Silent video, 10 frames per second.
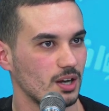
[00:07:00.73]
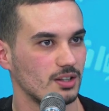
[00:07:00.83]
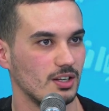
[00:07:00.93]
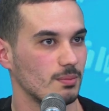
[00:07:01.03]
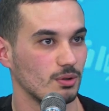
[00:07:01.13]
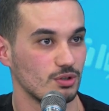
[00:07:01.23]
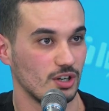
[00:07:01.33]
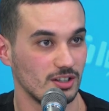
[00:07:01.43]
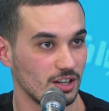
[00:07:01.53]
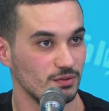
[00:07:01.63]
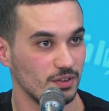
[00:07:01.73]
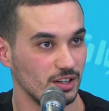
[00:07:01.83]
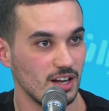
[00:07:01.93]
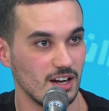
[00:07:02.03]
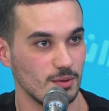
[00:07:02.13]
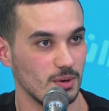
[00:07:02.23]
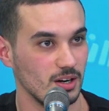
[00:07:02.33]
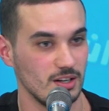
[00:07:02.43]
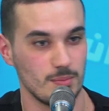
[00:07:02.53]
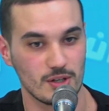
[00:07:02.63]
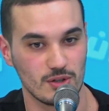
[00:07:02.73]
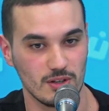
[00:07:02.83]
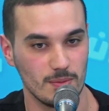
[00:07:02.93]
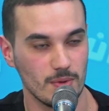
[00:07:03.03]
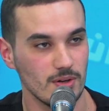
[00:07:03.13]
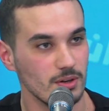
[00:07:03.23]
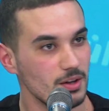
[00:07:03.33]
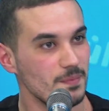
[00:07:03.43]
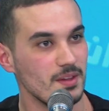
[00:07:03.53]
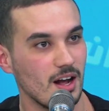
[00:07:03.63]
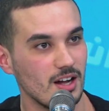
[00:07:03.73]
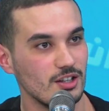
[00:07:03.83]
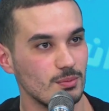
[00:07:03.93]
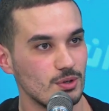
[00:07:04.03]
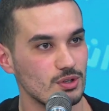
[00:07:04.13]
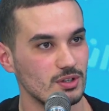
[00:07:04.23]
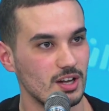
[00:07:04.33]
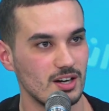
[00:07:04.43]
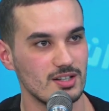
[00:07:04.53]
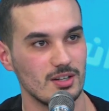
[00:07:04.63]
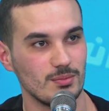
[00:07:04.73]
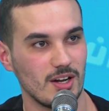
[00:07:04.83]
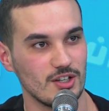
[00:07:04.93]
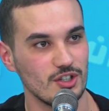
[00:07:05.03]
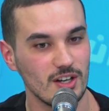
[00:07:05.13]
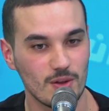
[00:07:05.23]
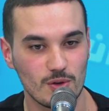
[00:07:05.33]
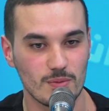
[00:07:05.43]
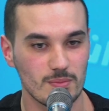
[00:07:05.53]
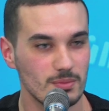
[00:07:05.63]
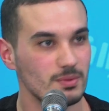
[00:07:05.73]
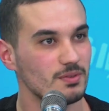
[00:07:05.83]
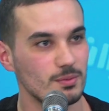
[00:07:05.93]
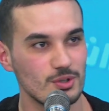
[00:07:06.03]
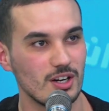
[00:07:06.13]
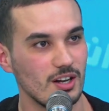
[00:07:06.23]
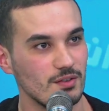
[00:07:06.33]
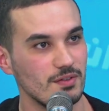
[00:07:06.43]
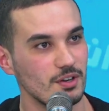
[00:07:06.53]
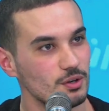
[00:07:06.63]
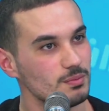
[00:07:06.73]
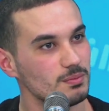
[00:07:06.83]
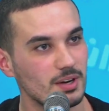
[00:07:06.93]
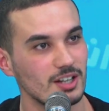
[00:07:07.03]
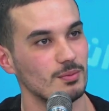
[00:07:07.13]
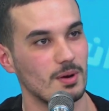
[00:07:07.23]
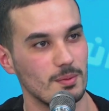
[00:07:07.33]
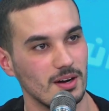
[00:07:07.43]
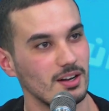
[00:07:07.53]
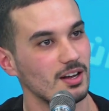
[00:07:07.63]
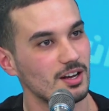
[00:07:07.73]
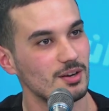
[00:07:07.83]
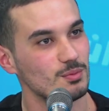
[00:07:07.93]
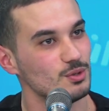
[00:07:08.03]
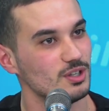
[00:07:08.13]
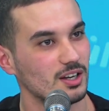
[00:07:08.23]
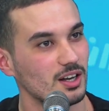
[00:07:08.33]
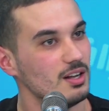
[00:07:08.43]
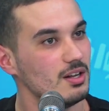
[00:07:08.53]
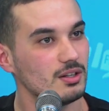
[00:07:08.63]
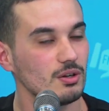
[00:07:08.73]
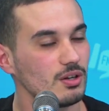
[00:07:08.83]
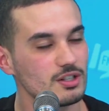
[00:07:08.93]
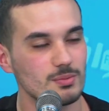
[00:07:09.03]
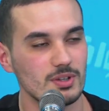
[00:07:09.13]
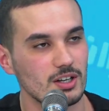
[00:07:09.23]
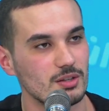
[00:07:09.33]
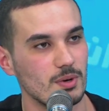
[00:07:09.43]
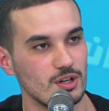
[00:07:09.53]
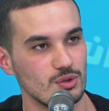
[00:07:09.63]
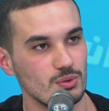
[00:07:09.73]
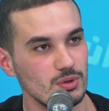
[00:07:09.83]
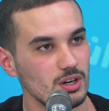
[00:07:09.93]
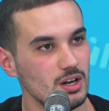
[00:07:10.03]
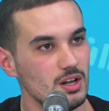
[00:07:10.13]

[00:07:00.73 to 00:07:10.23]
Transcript: وقت كيما تخش عليك تخدم في اداره معناها اني بيرسونيلمون عندي من نص النهار لستمتع العشيه ذوكم فمش كلام فيهم خدمه معناها موزيكا تقعد لازمك تخدم اجور